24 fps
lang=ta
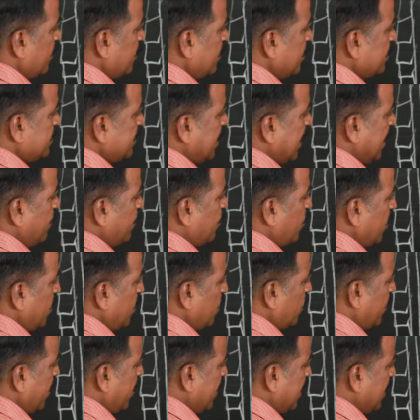இந்த சாலை
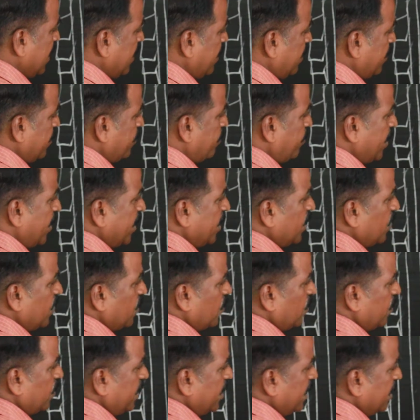முடிஞ்ச உடனே இங்கே மண்
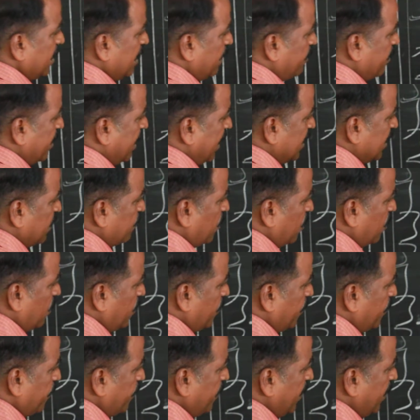இருக்கும் இதில் தான் நம்ம நடந்து போவோம்